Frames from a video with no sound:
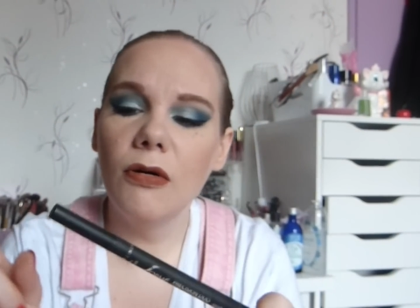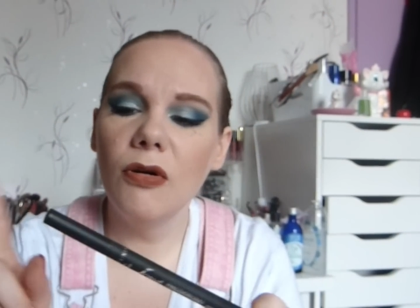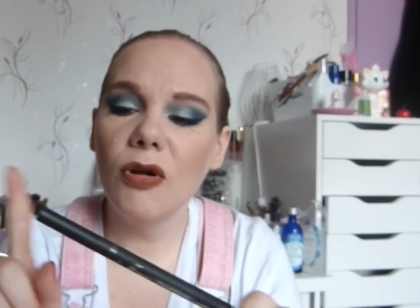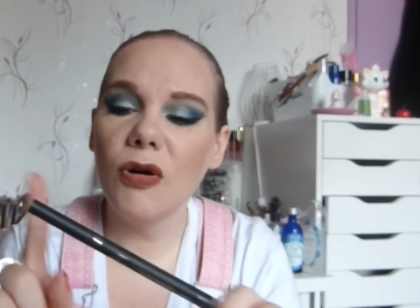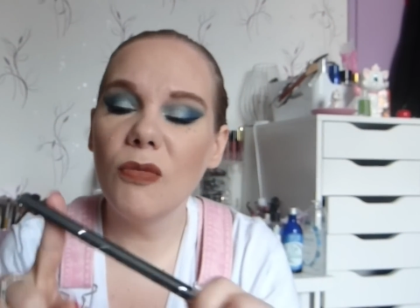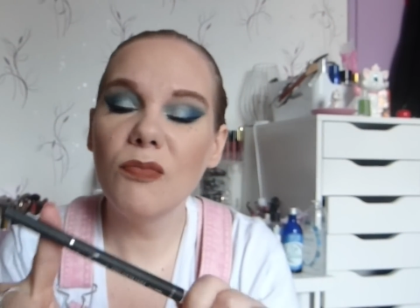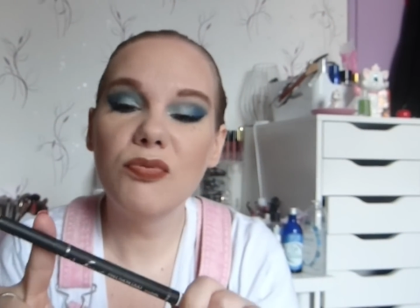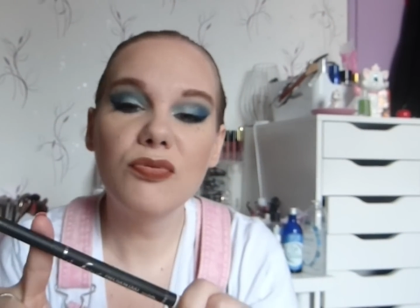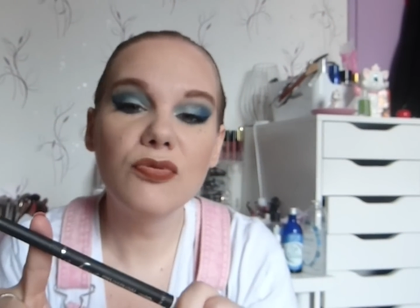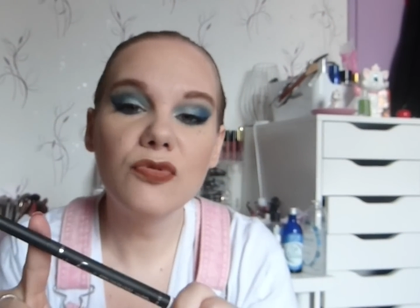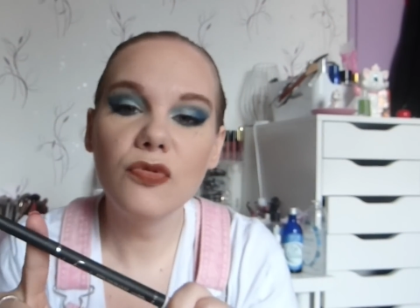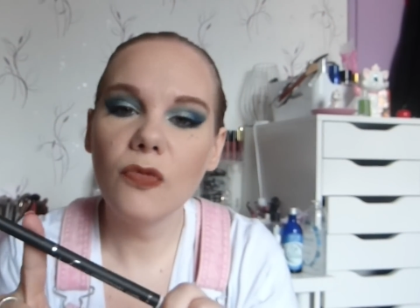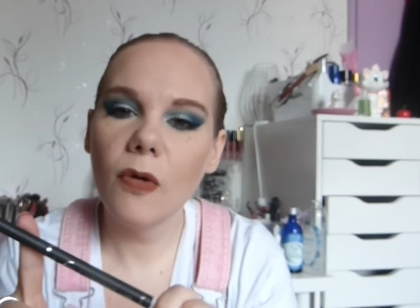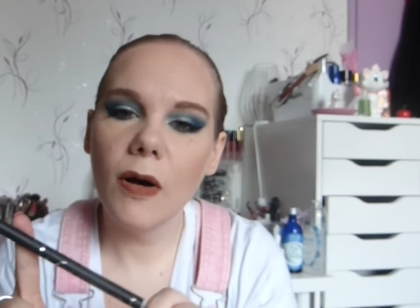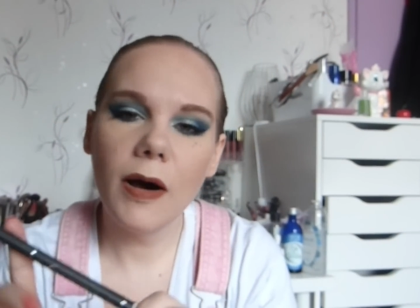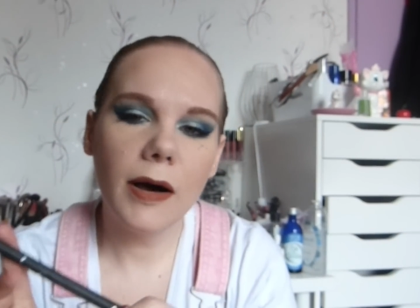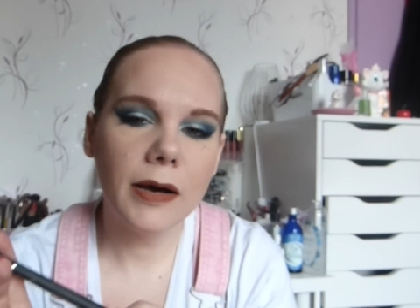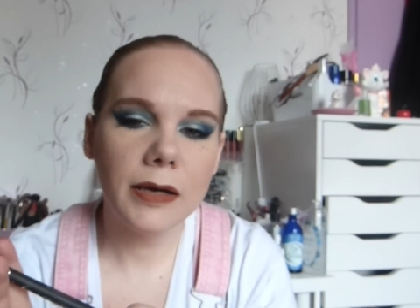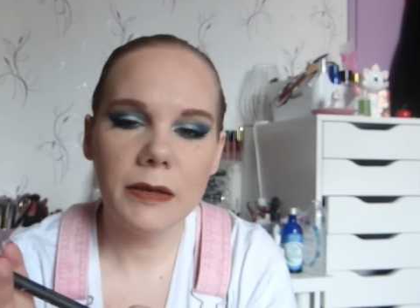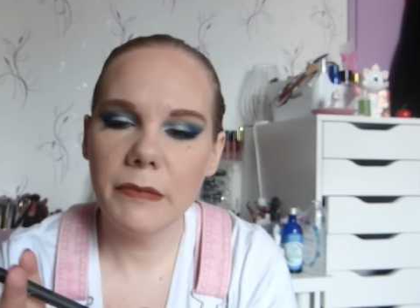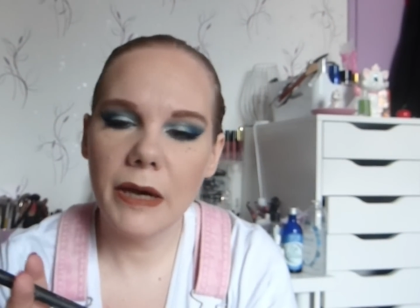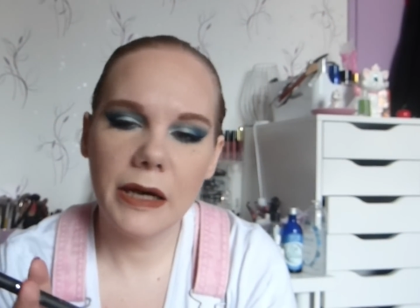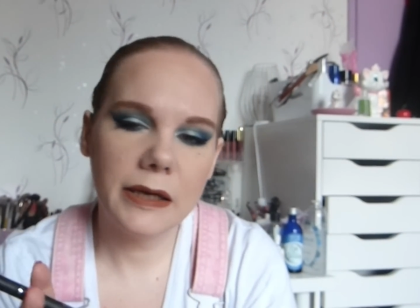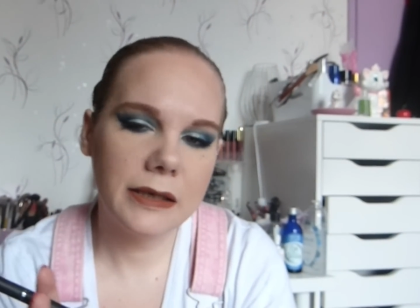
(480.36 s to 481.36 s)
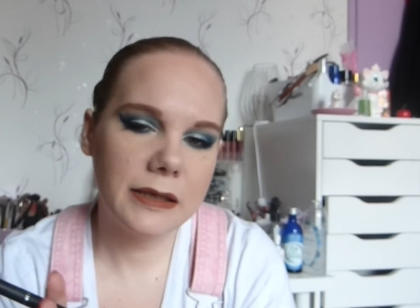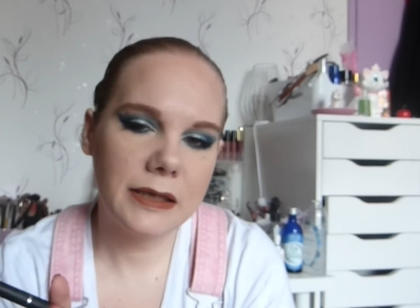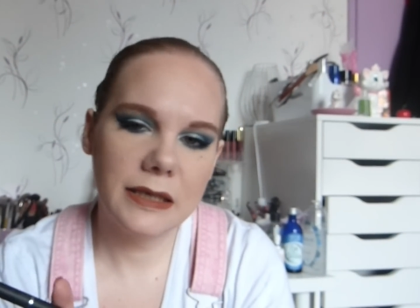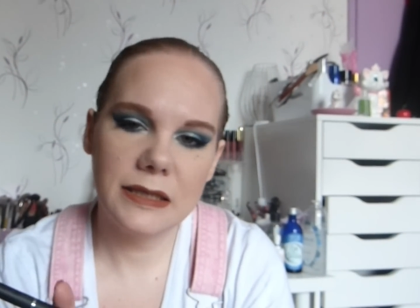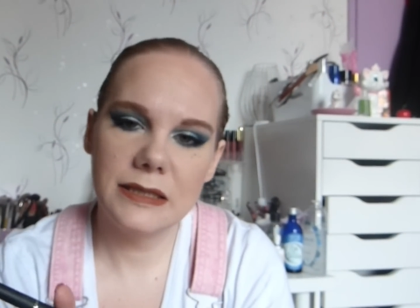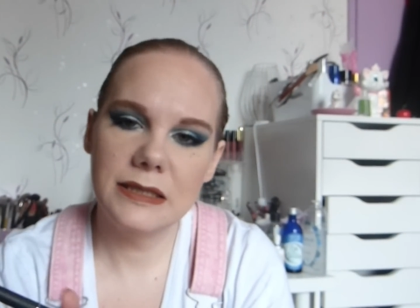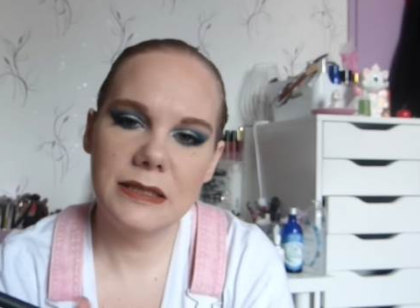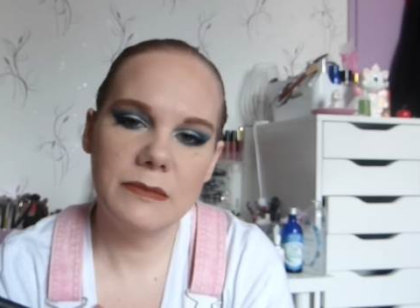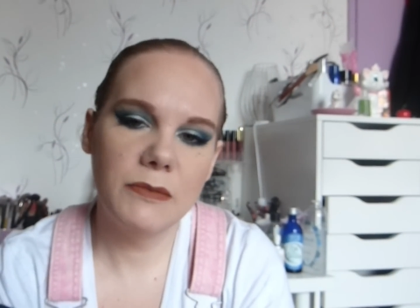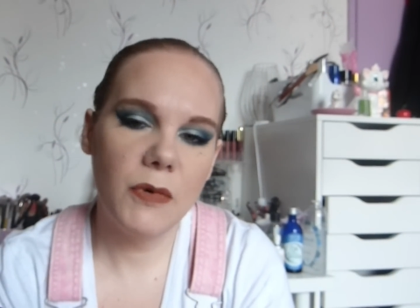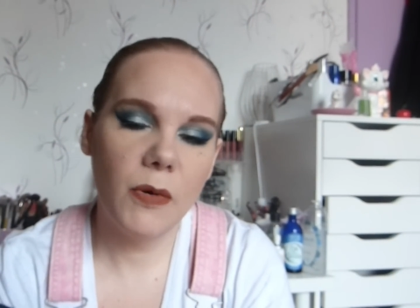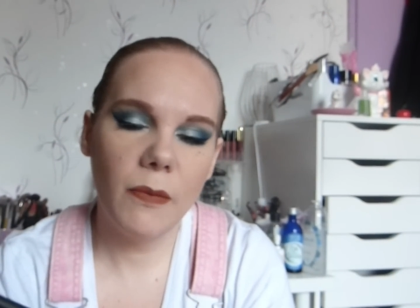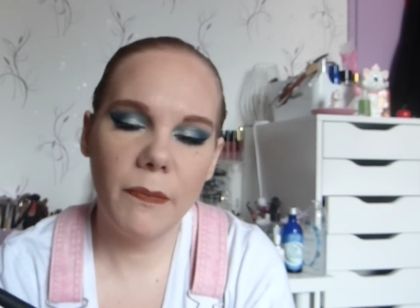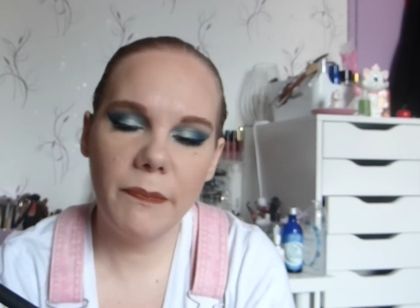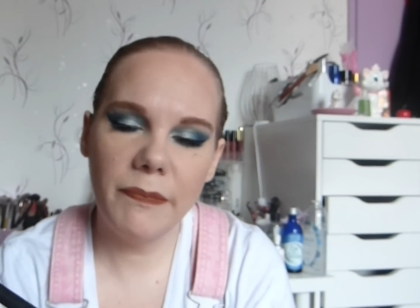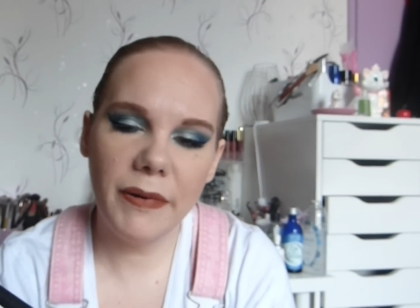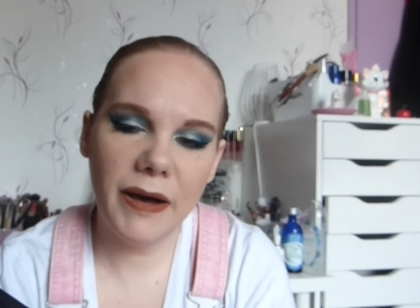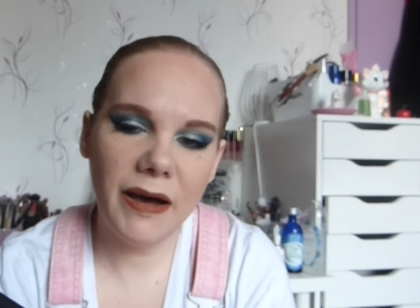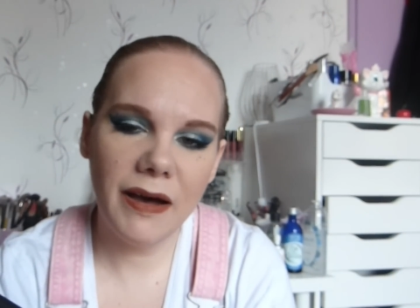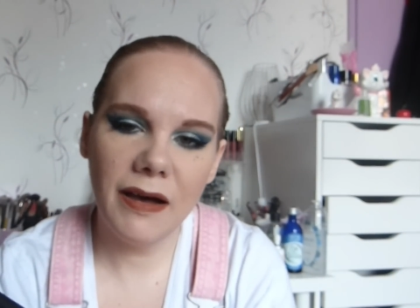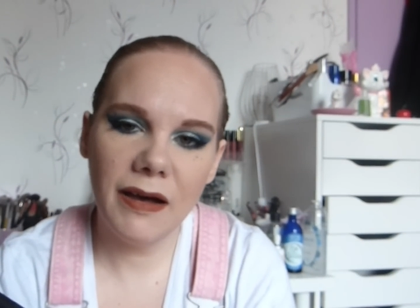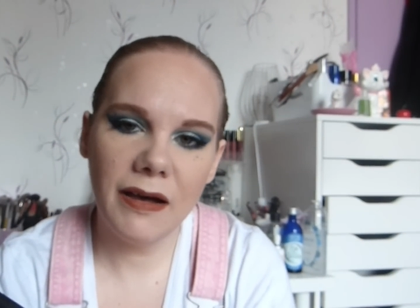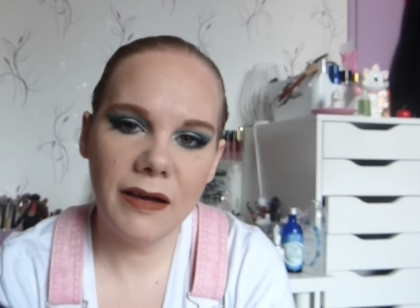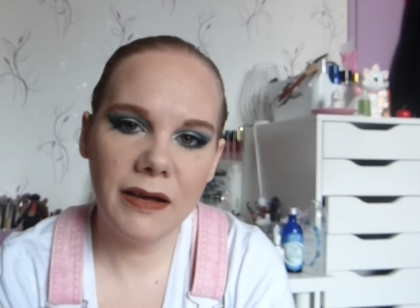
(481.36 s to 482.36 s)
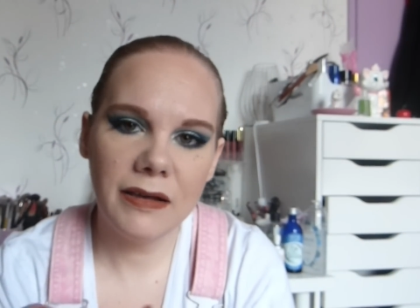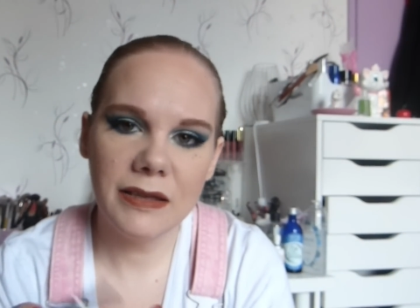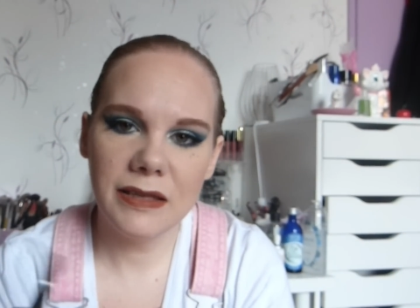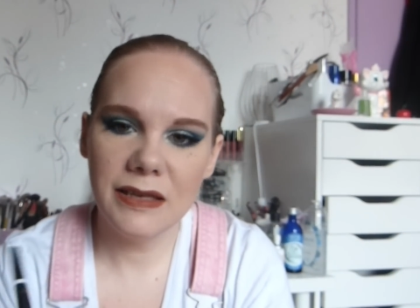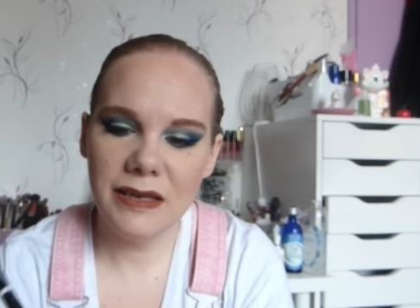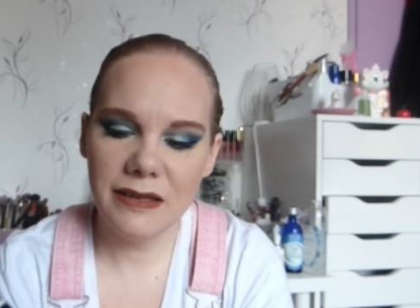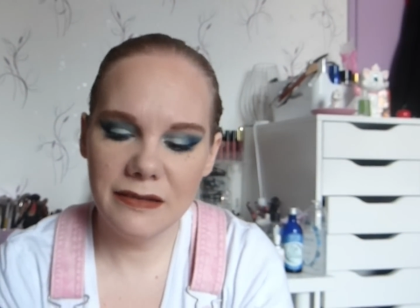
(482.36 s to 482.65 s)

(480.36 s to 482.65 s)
l'embout noir, il marque quasiment pas, il